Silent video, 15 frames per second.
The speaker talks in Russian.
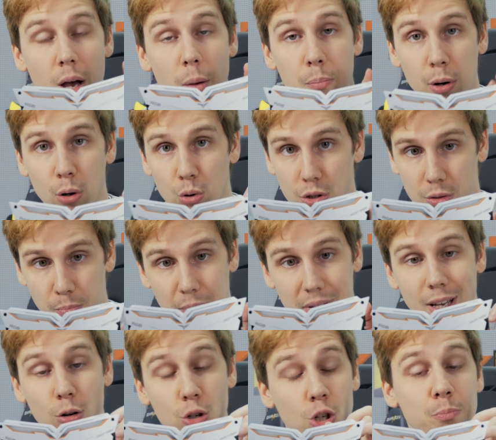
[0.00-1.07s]
Плюс
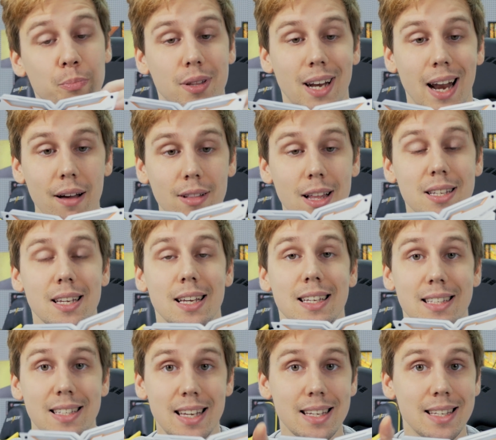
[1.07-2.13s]
мне очень понравилась
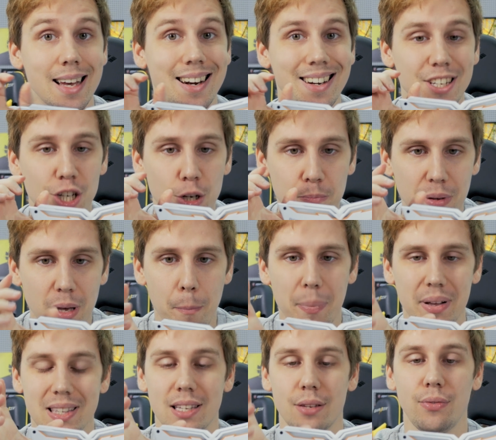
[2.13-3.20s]
здесь RGB
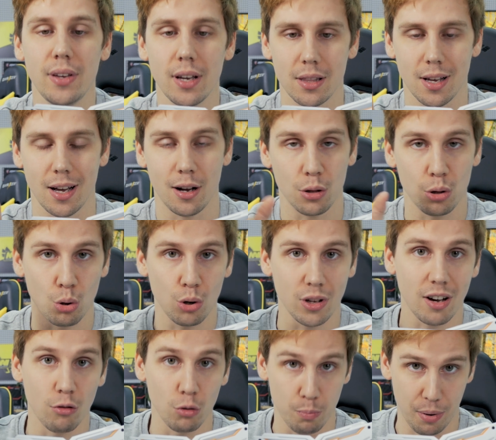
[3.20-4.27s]
подсветка, которую
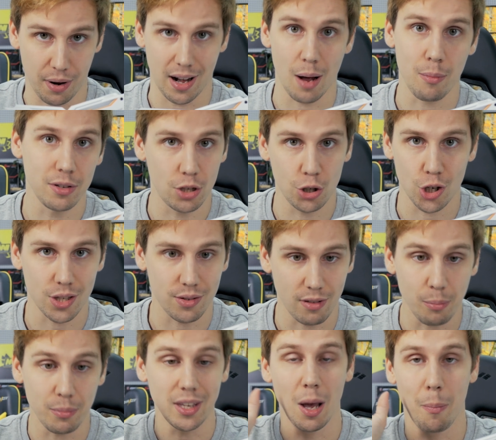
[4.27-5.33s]
я вот прямо сейчас
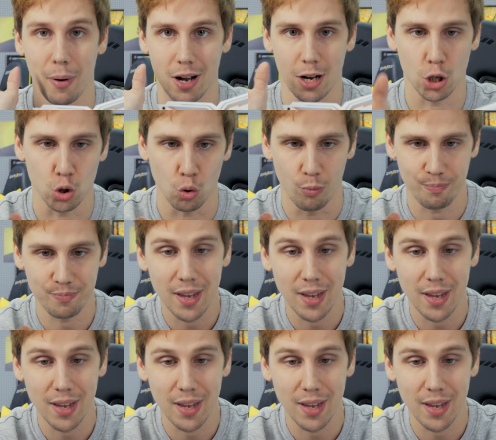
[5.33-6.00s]
вам и покажу.